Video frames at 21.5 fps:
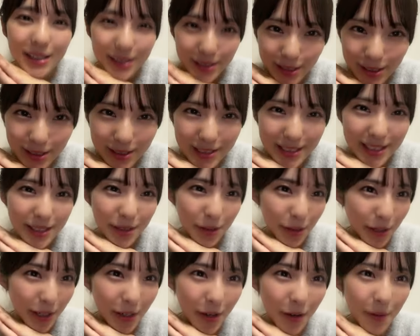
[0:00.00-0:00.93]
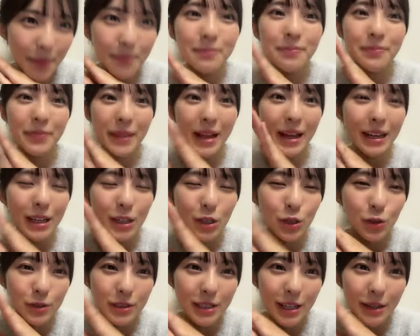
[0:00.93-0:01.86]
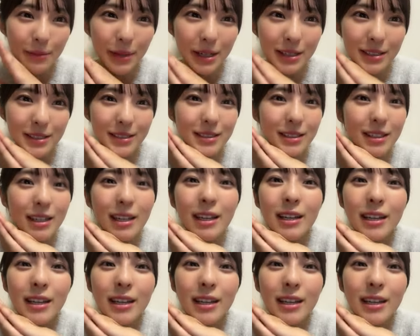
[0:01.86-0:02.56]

10位のりのありがとうございます